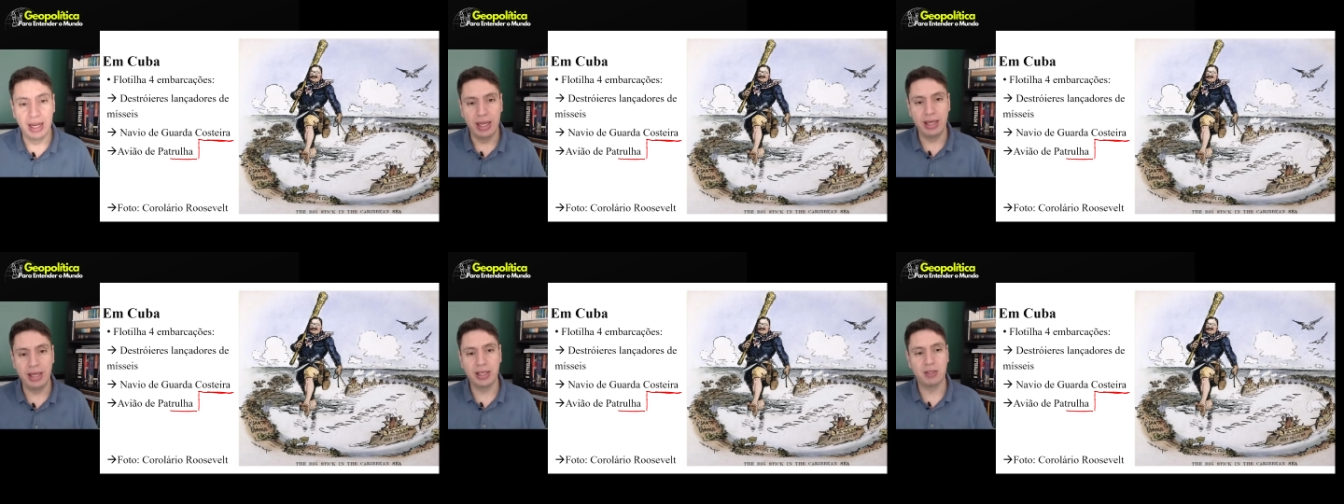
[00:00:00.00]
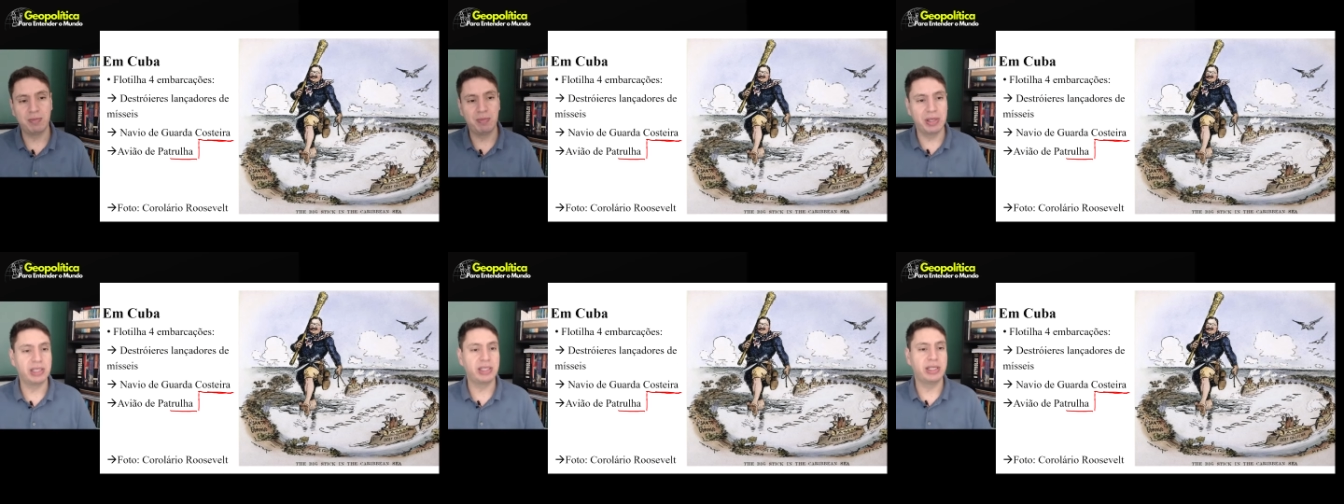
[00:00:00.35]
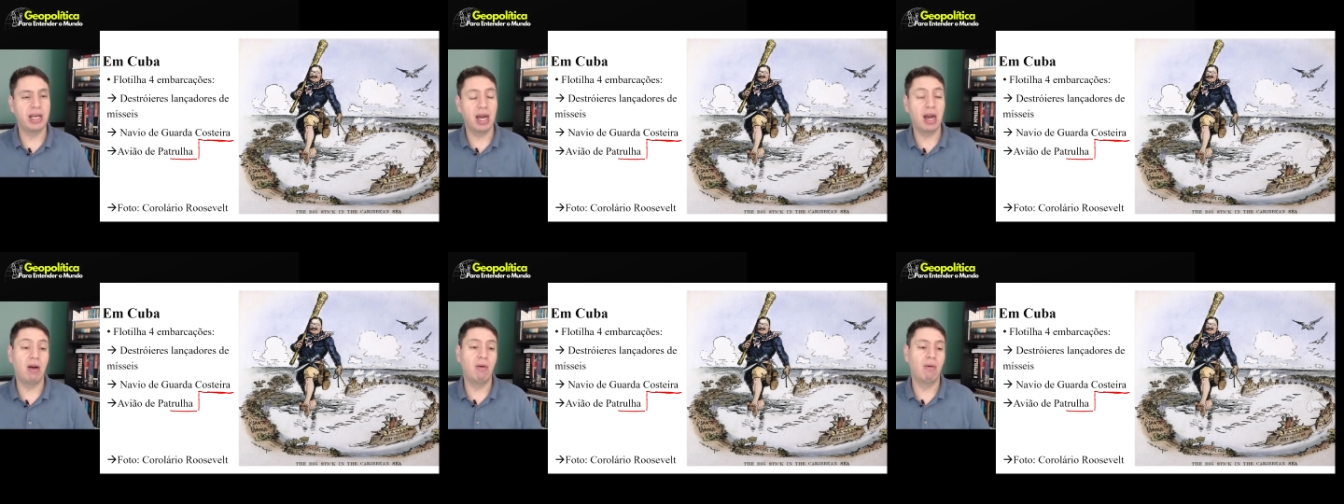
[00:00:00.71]
Em
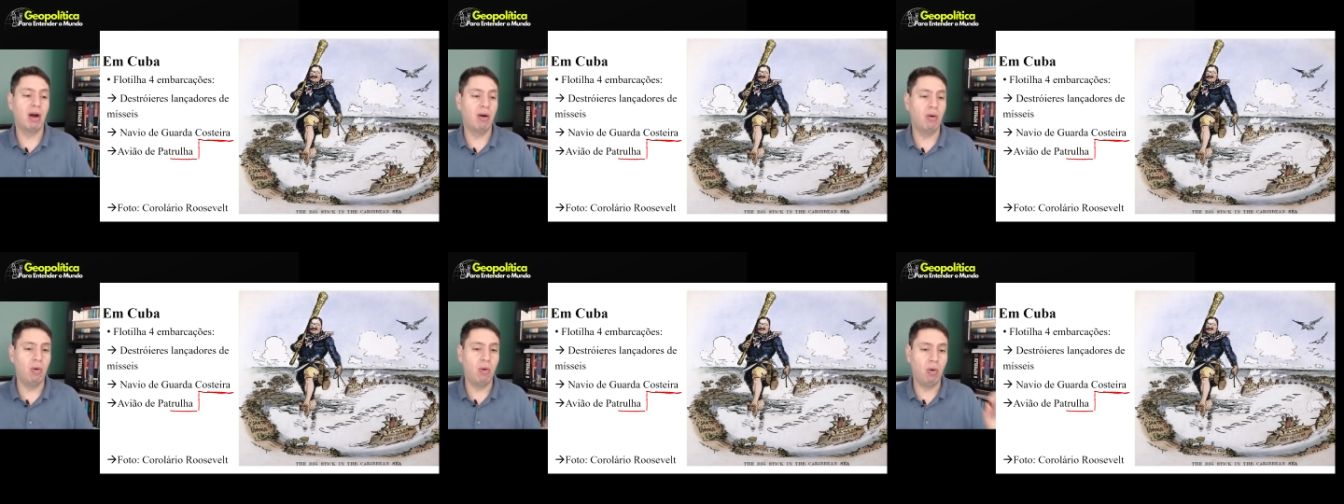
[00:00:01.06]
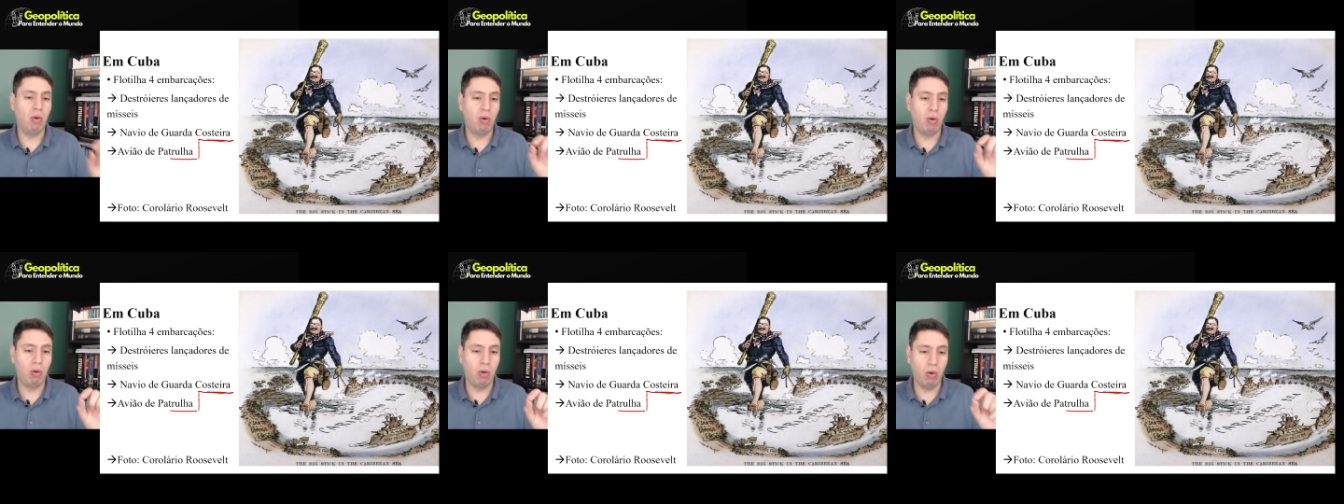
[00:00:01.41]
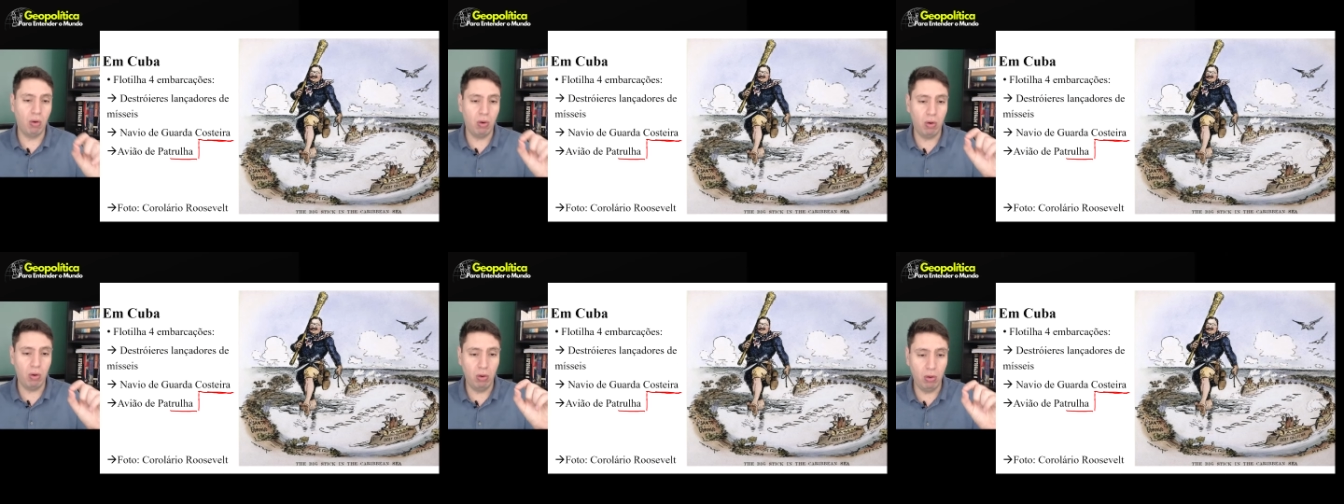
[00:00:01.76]
especial ao
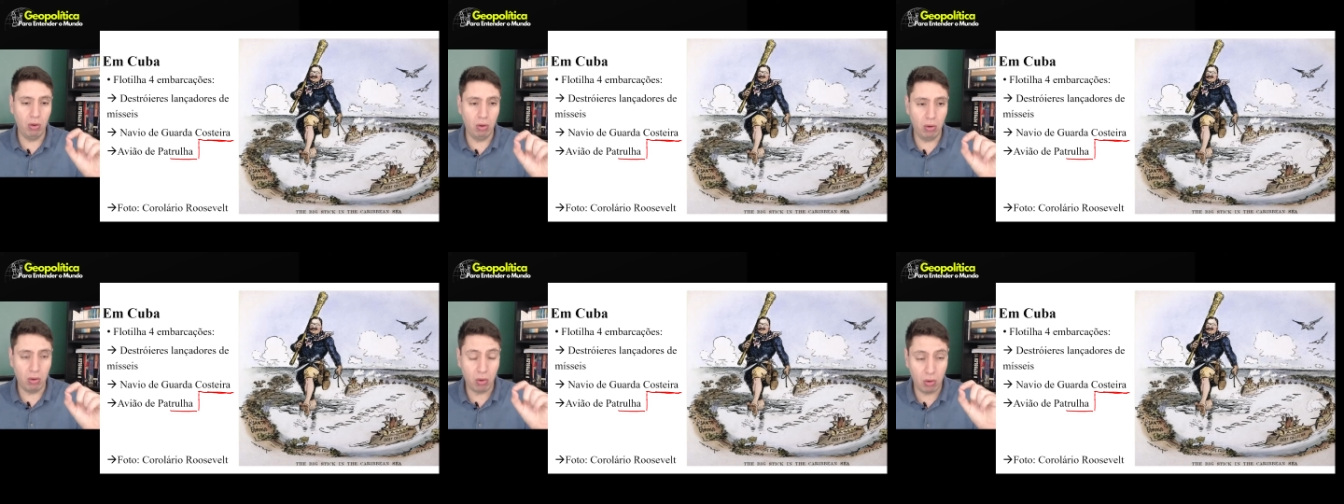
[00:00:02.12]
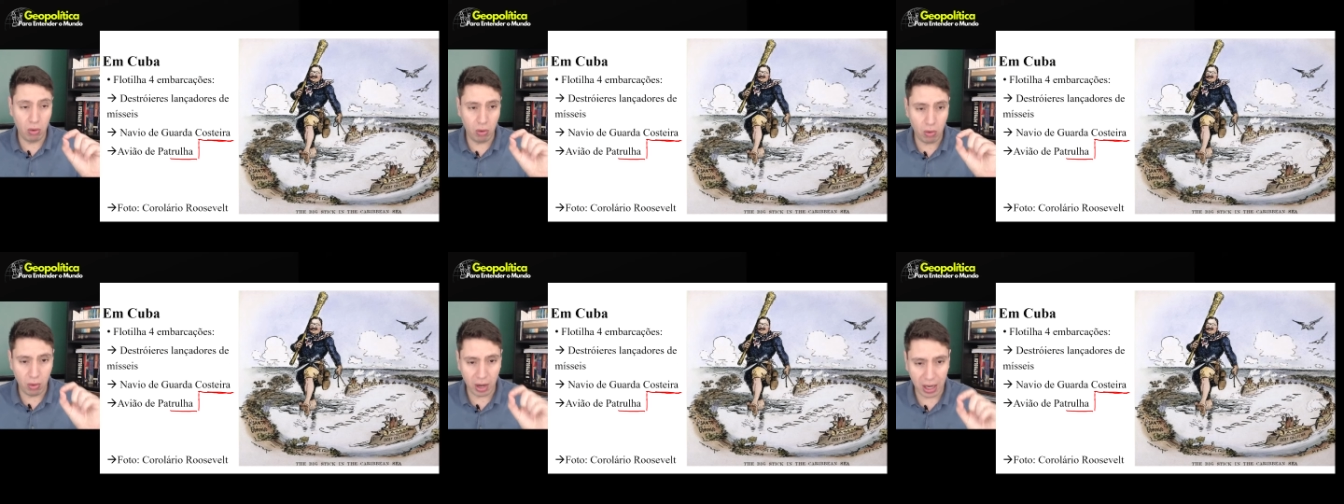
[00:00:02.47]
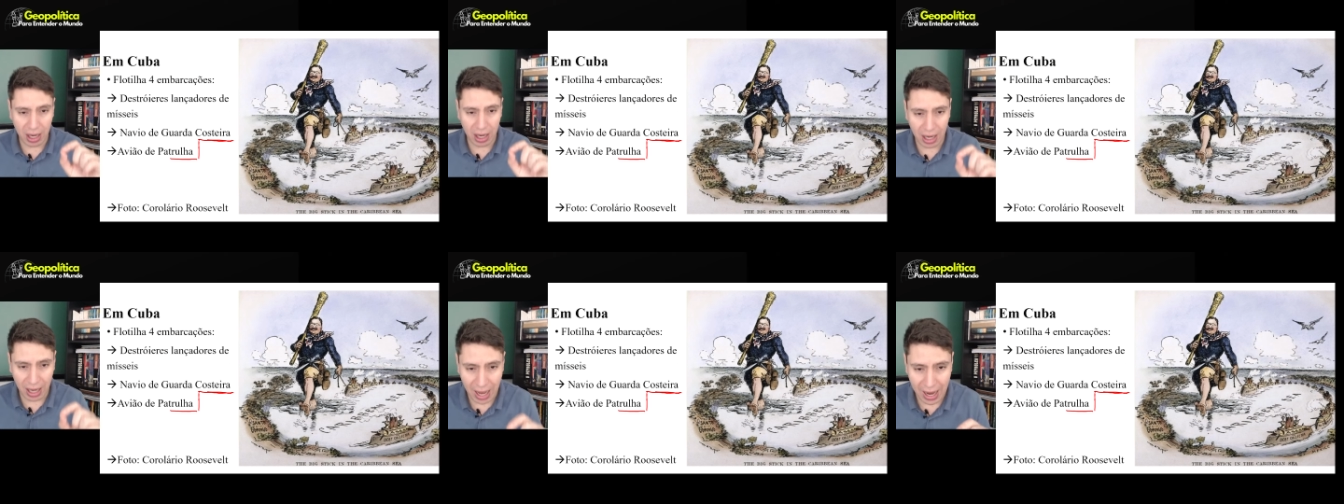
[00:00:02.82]
Colo,
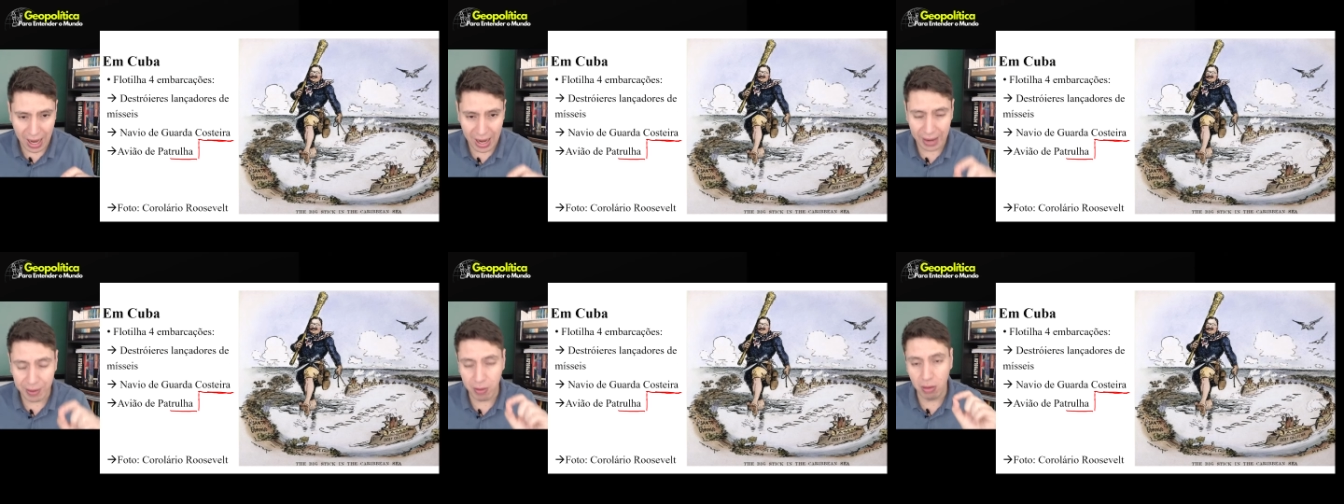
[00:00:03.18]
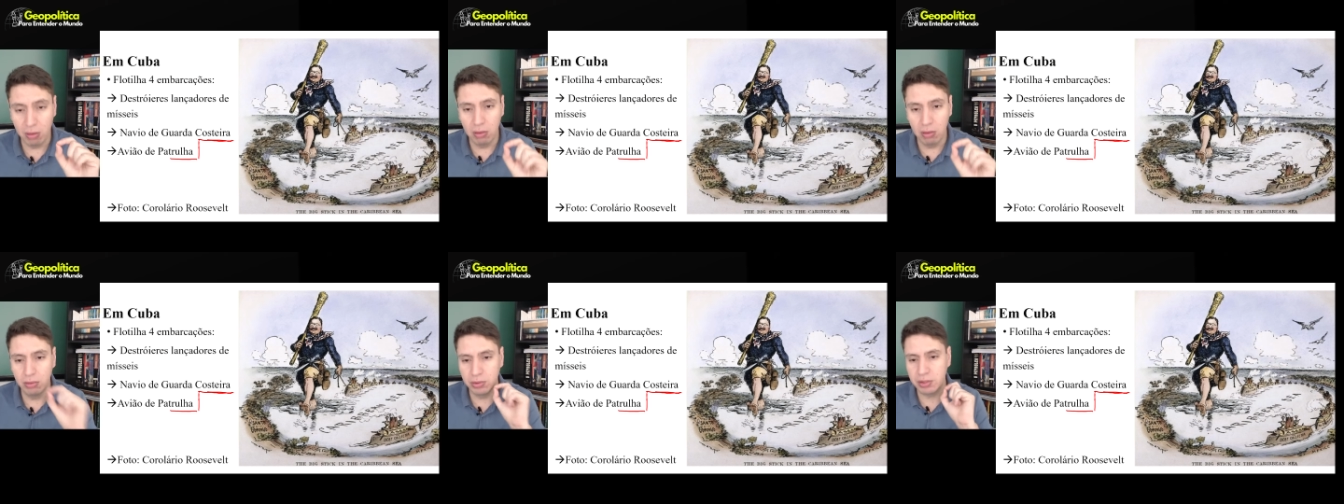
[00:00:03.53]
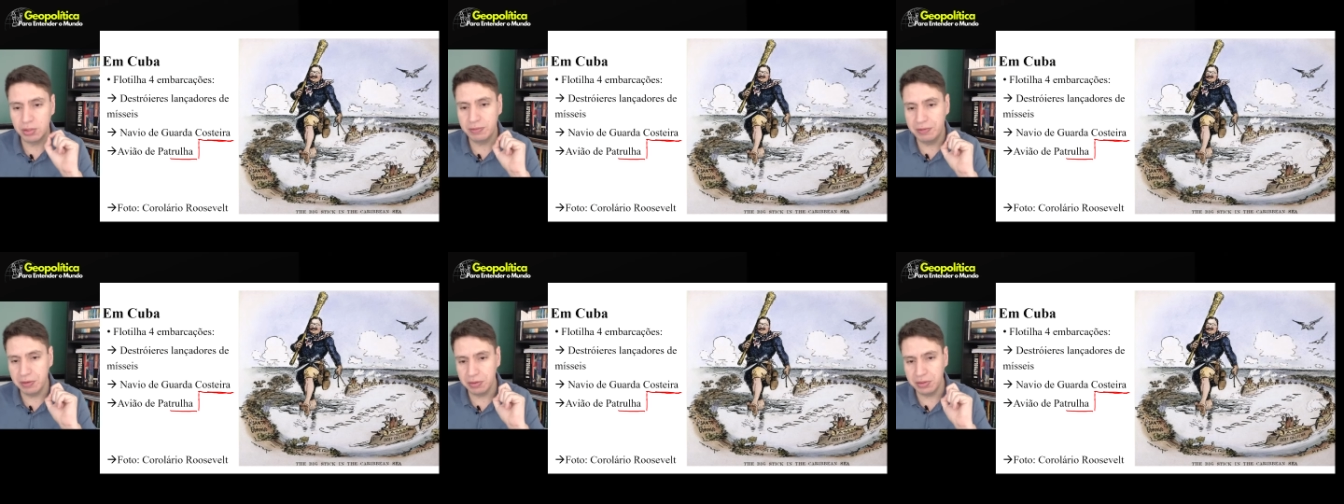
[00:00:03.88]
corolário
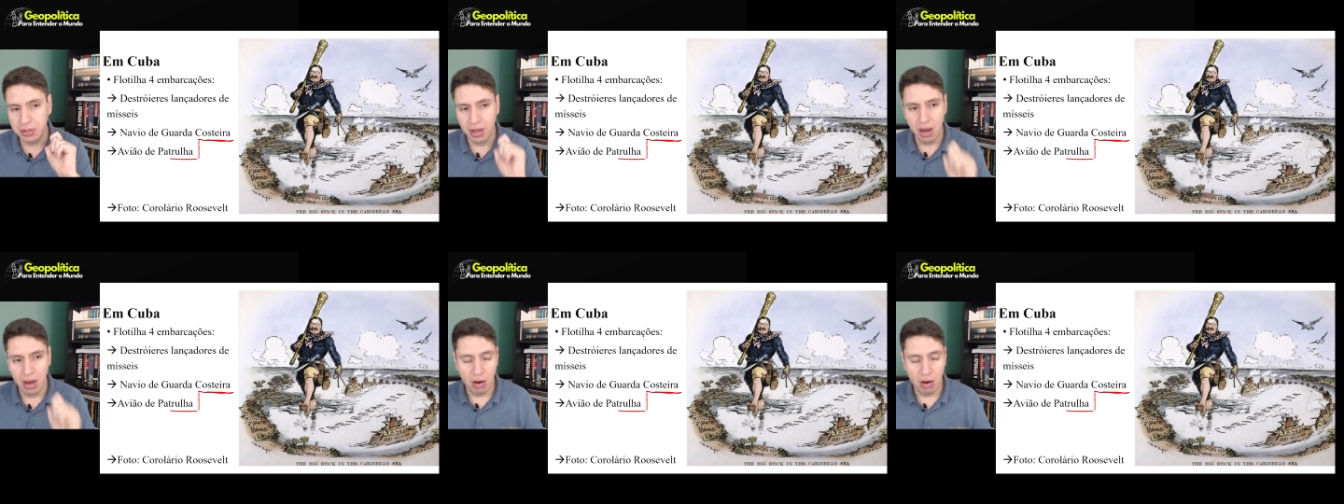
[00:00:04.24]
Roosevelt,